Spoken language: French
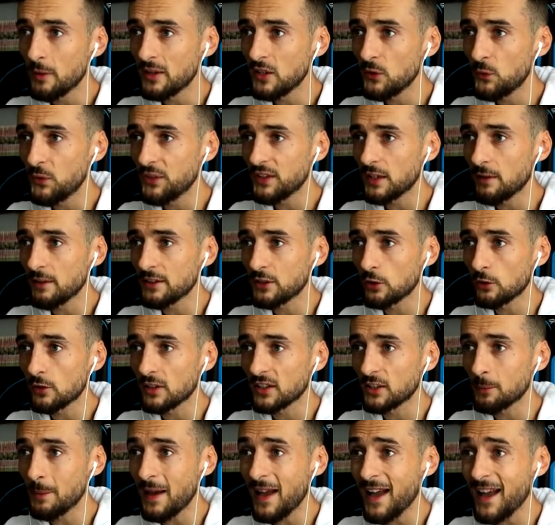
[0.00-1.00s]
magnifique avec euh,
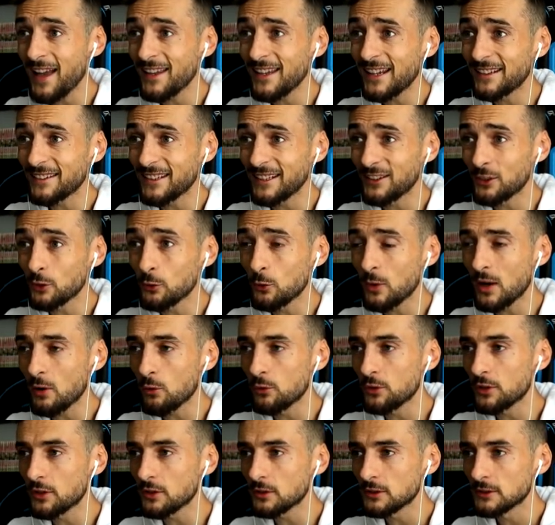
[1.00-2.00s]
Griezmann La tête de
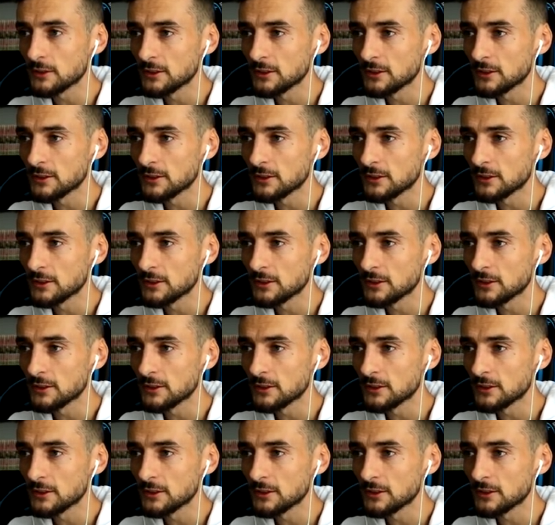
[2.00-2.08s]
Waro non